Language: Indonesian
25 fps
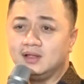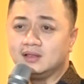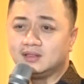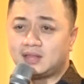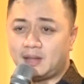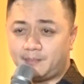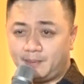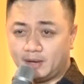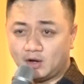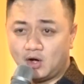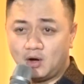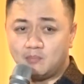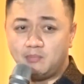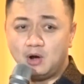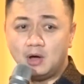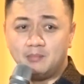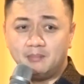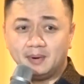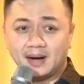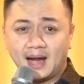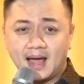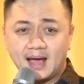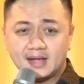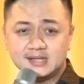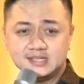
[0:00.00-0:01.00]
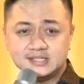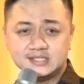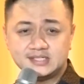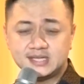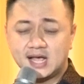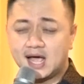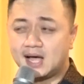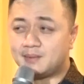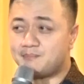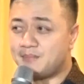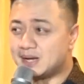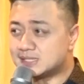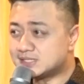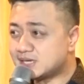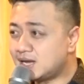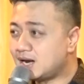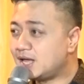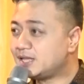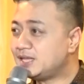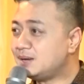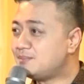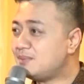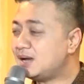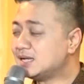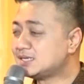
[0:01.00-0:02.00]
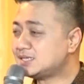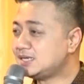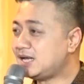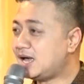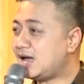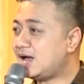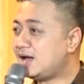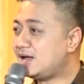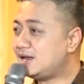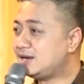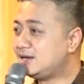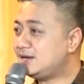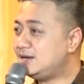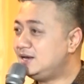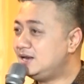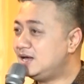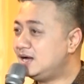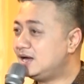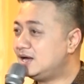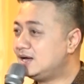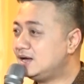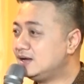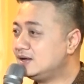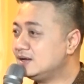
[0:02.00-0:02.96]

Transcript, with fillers: Tapi kok belum beranjak, masalahnya masih ada.